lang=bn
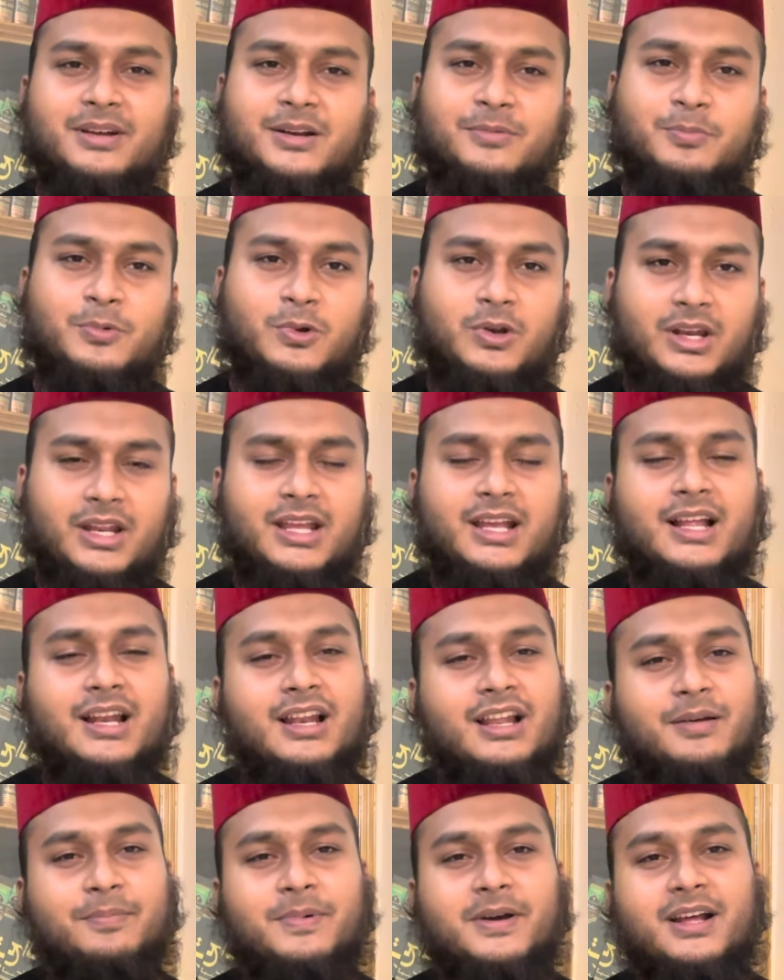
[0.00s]
পড়লেই
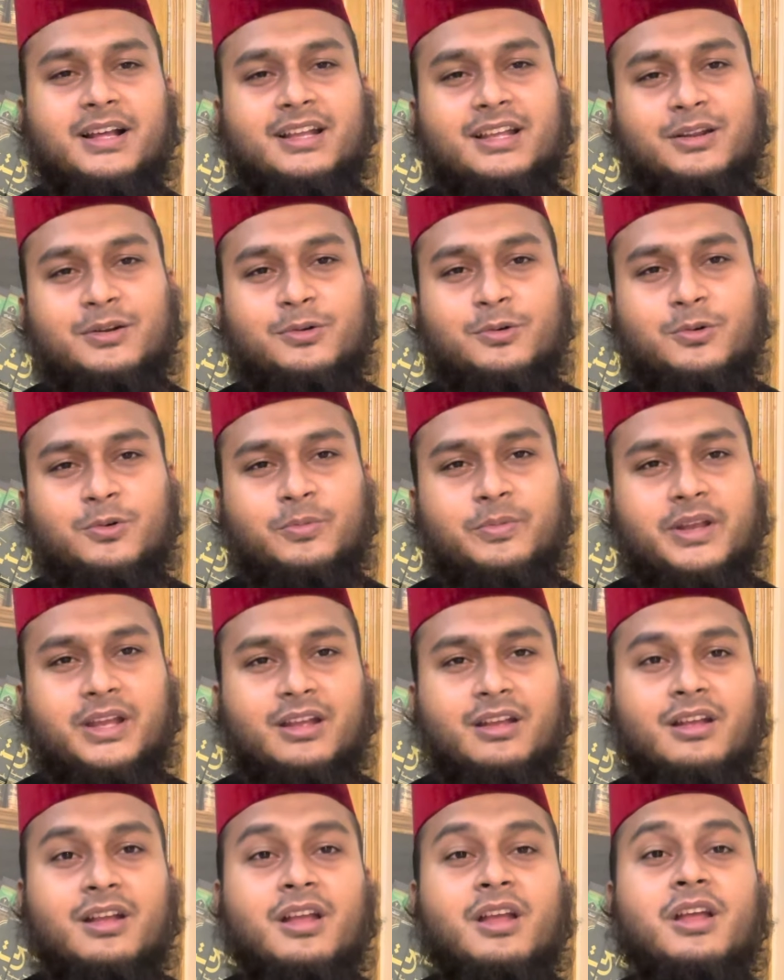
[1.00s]
আল্লাহ পাকের হুকুমে
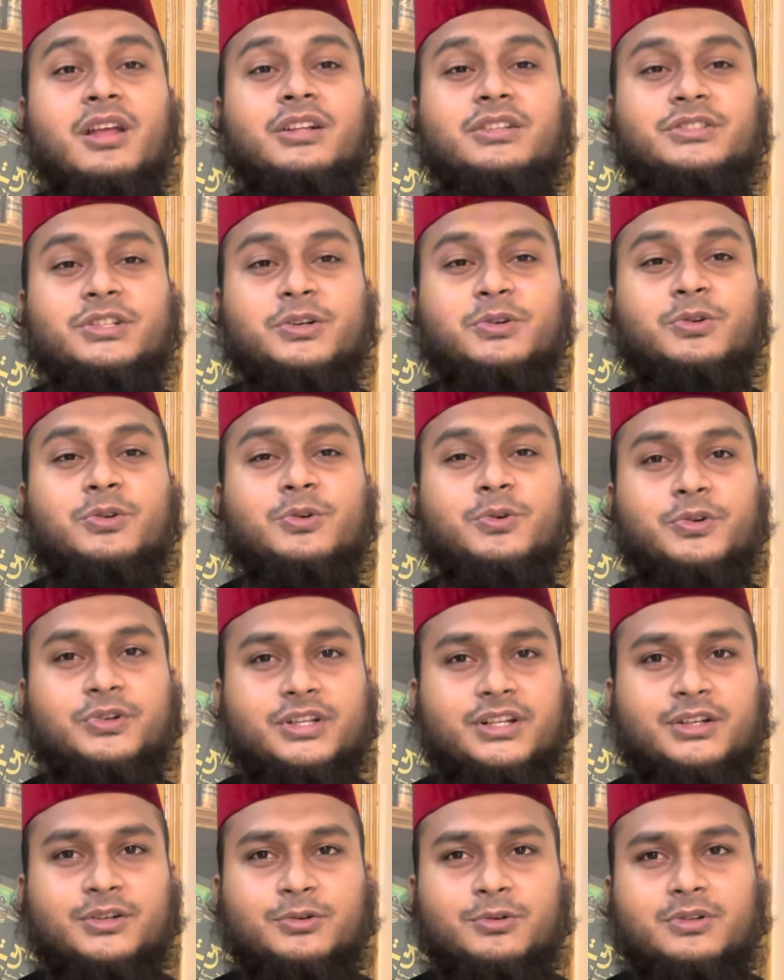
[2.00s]
যে কোনো
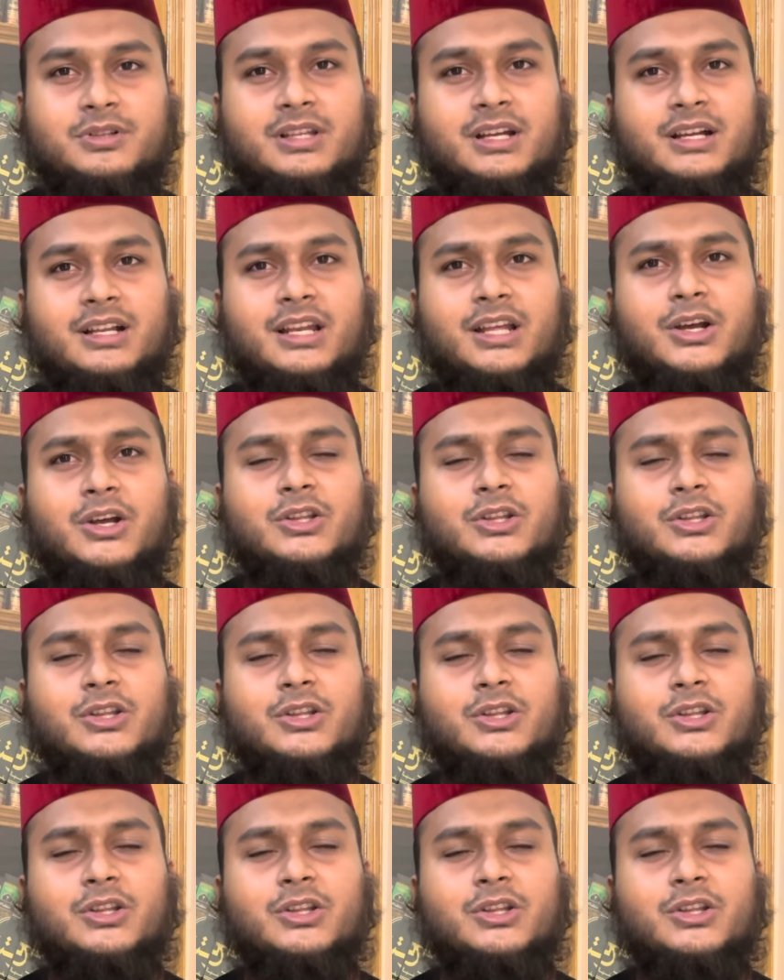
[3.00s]
কঠিন রোগ থাকলে